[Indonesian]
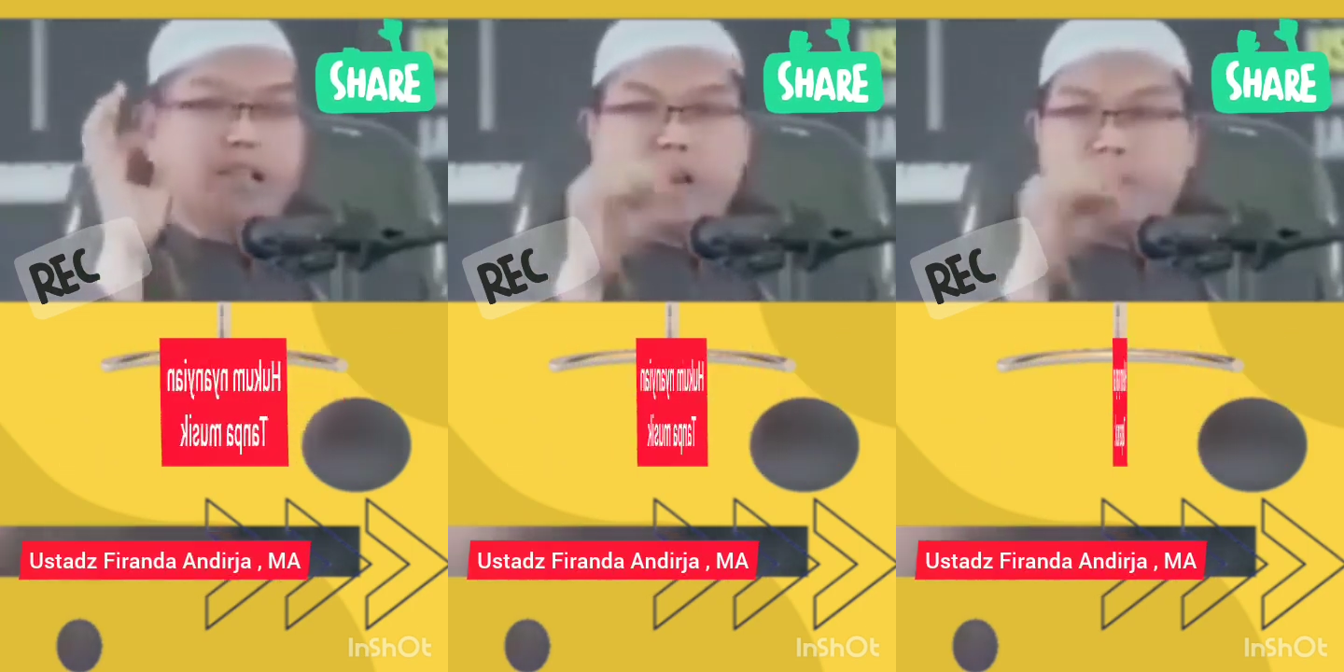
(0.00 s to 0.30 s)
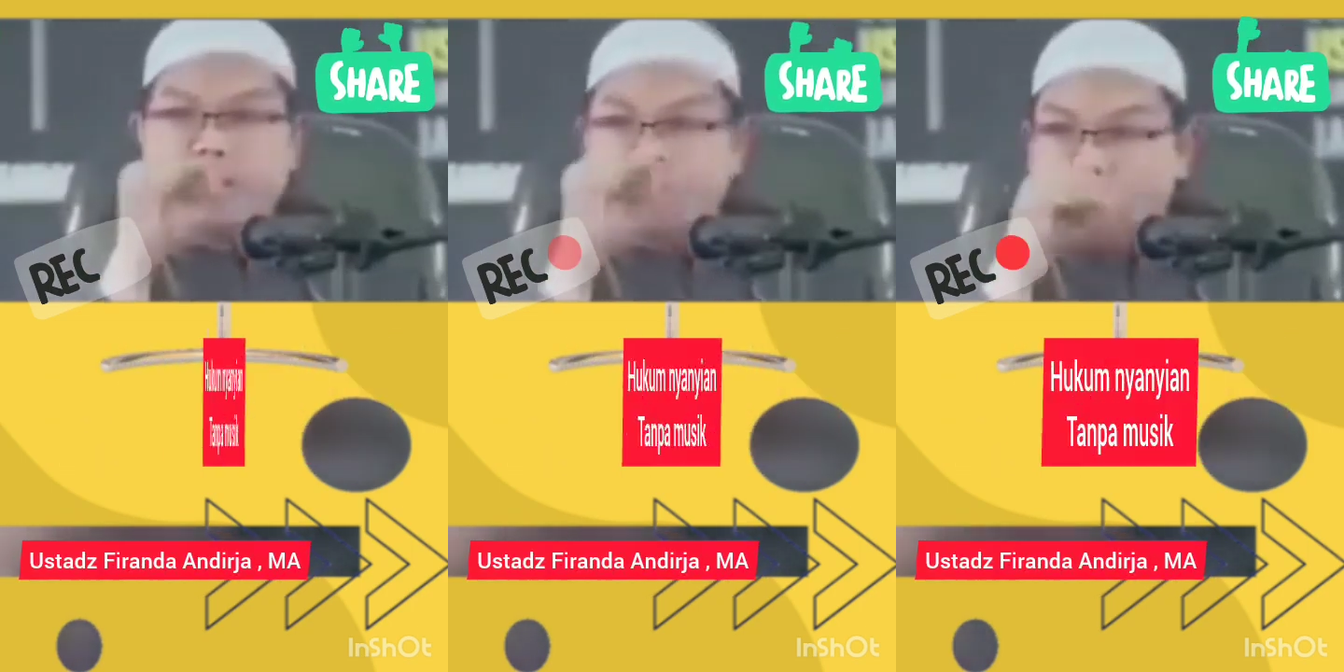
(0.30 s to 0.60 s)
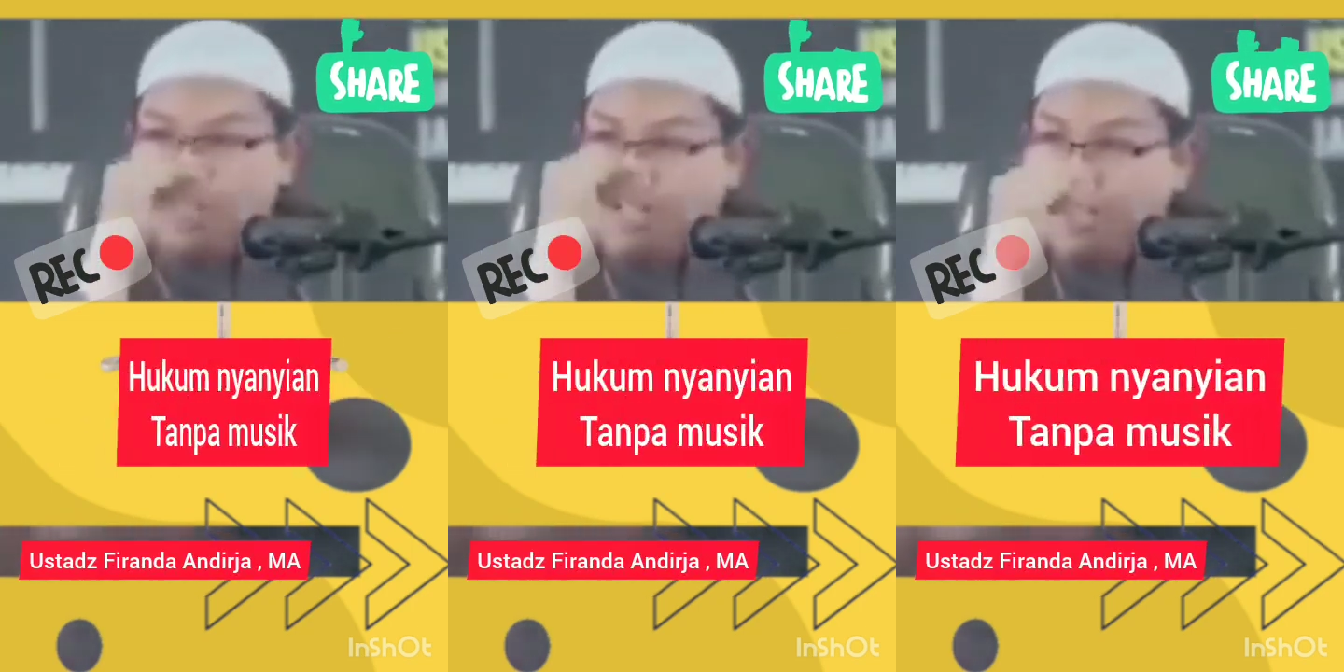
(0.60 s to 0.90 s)
kenapa
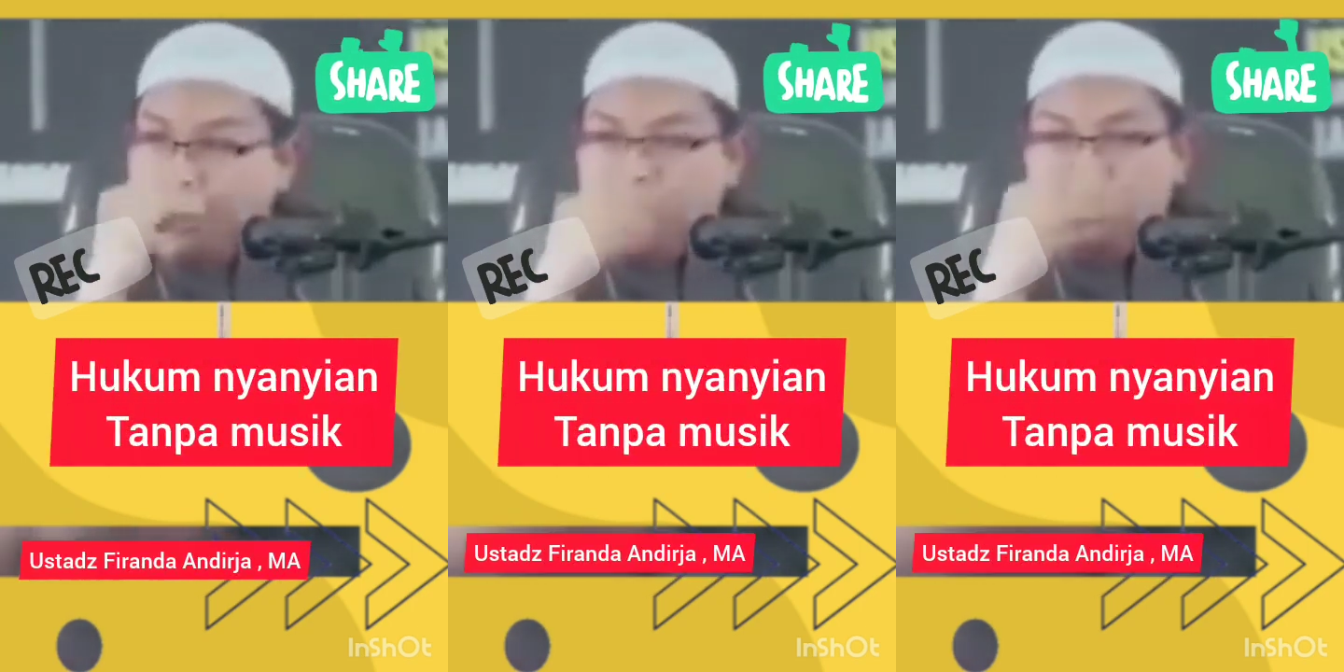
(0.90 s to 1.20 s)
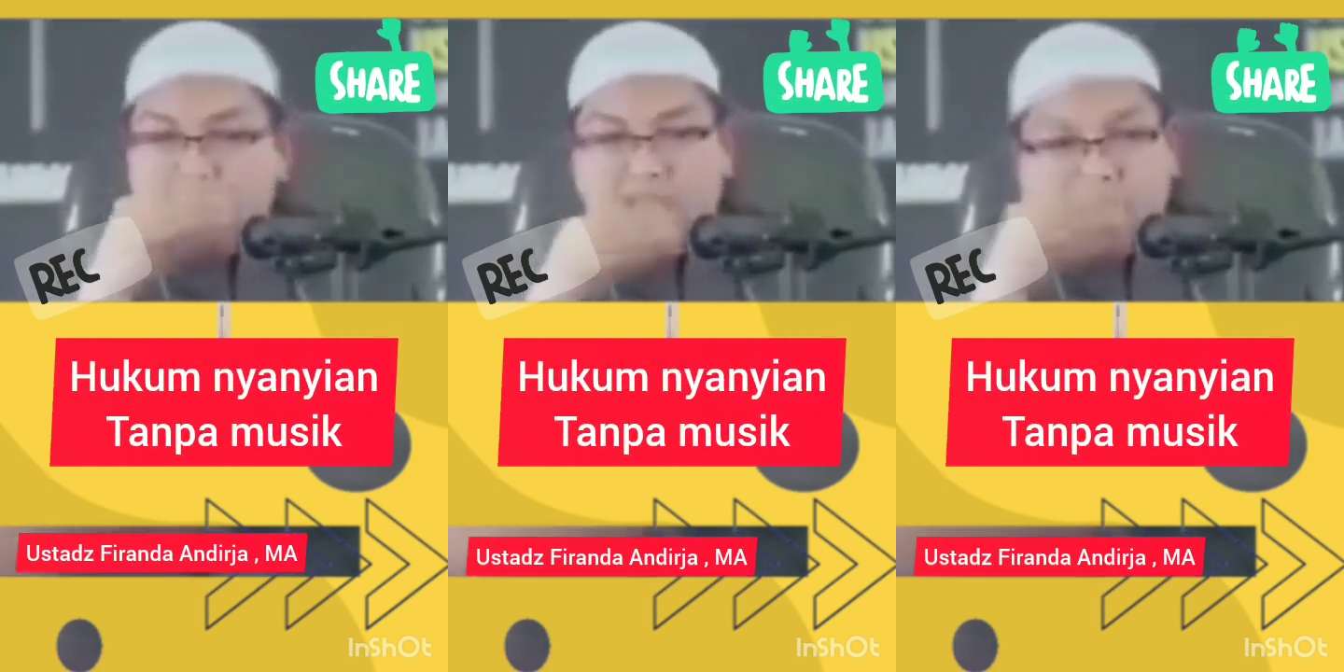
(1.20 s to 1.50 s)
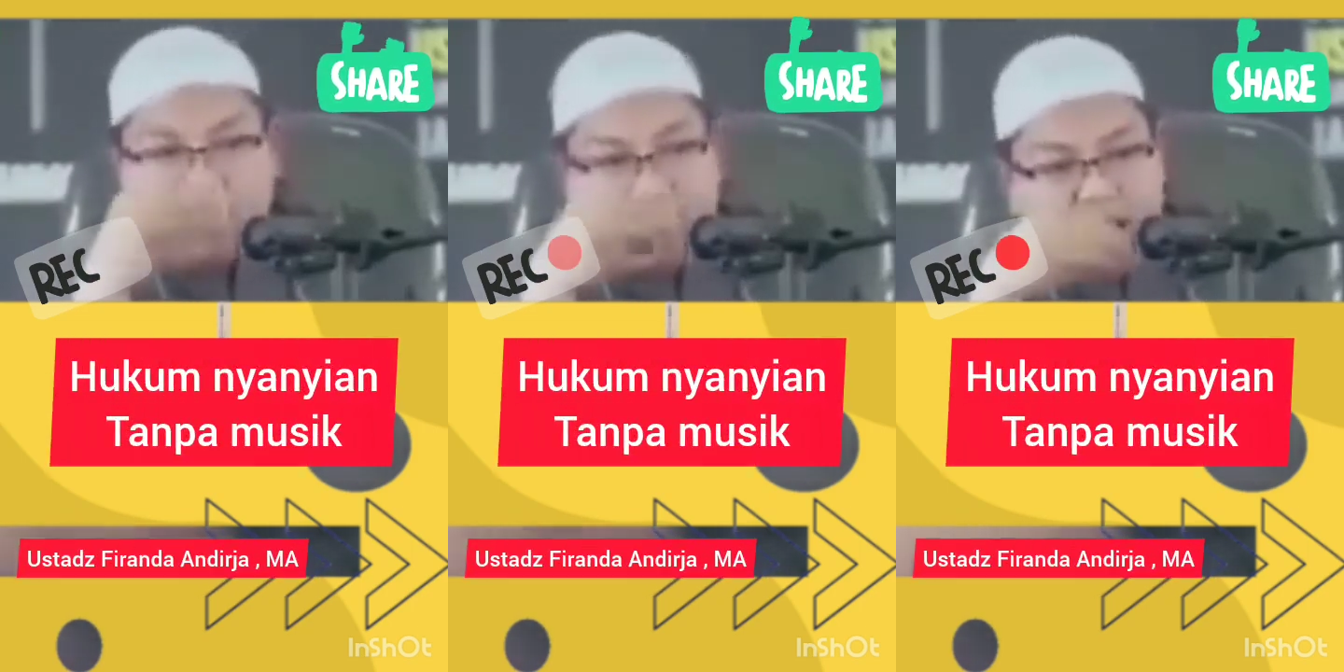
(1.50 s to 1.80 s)
disebutkan nyanyian maksudnya
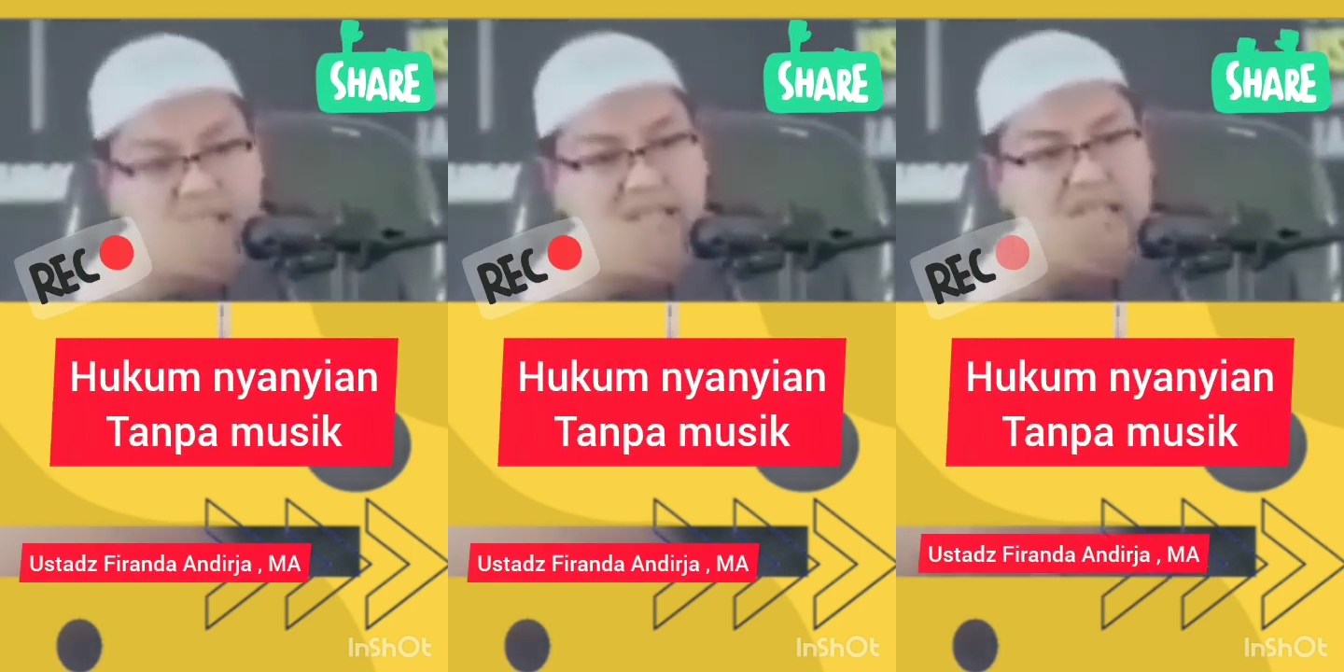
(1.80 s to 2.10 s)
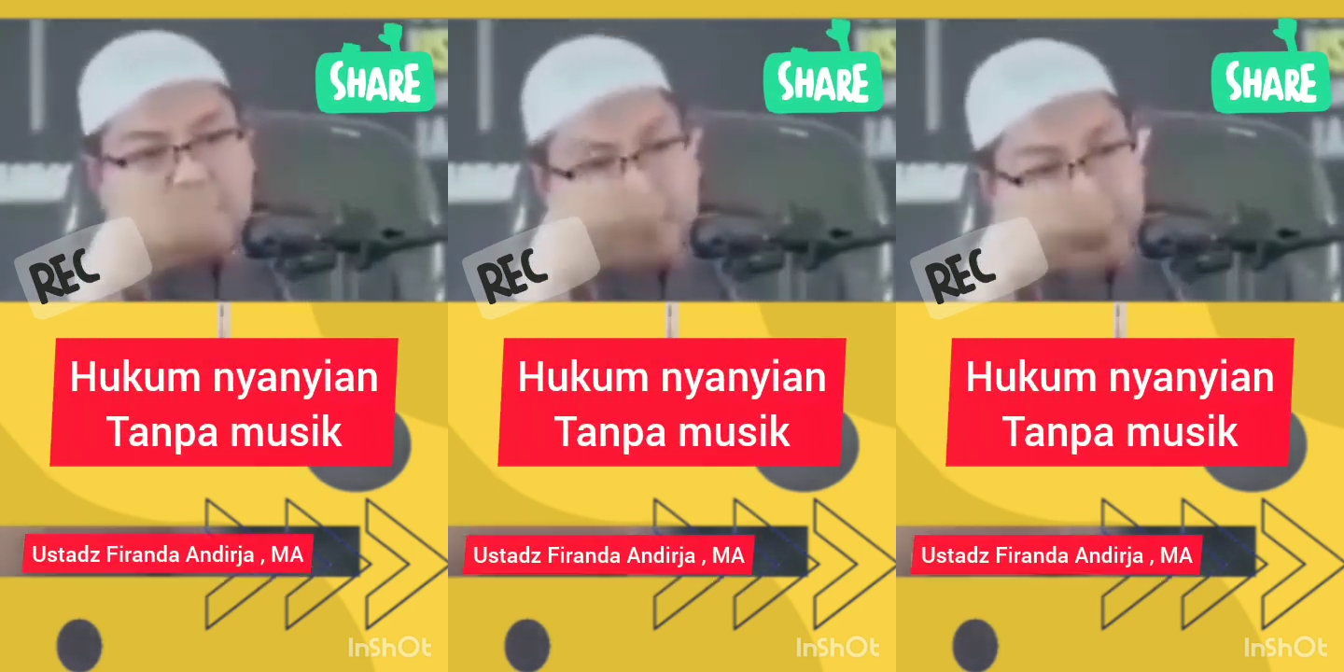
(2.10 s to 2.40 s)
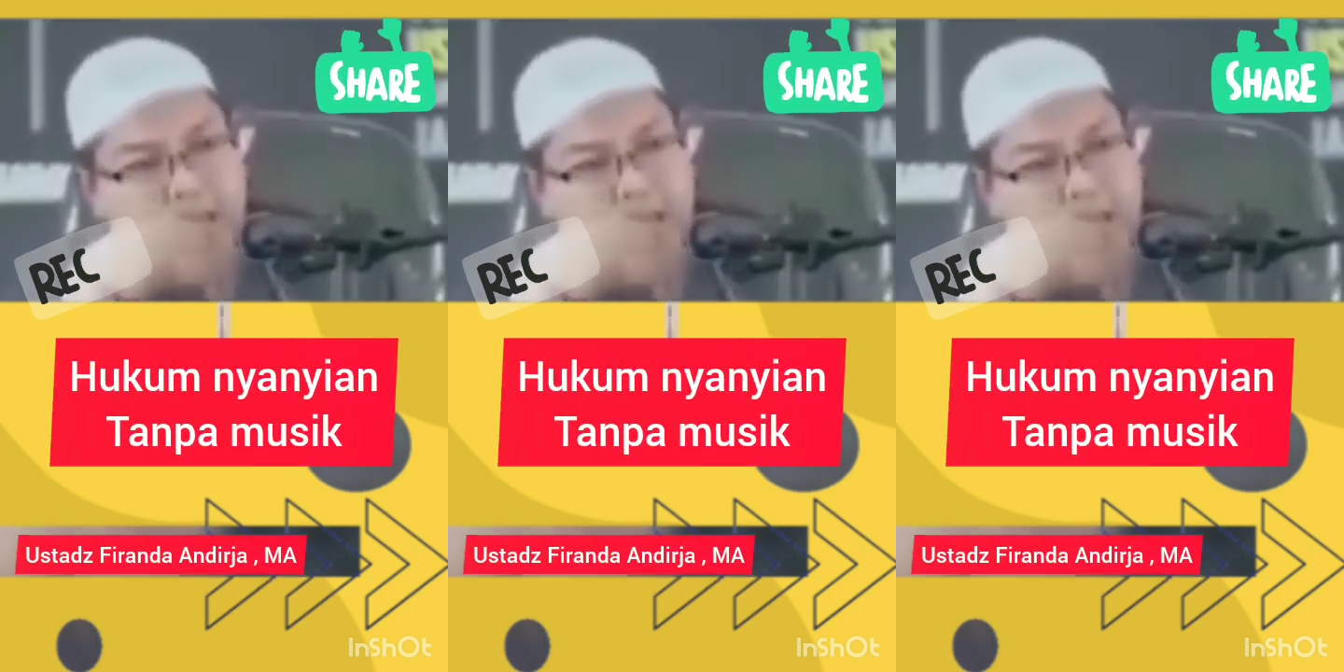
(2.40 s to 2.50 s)
nyanyian yang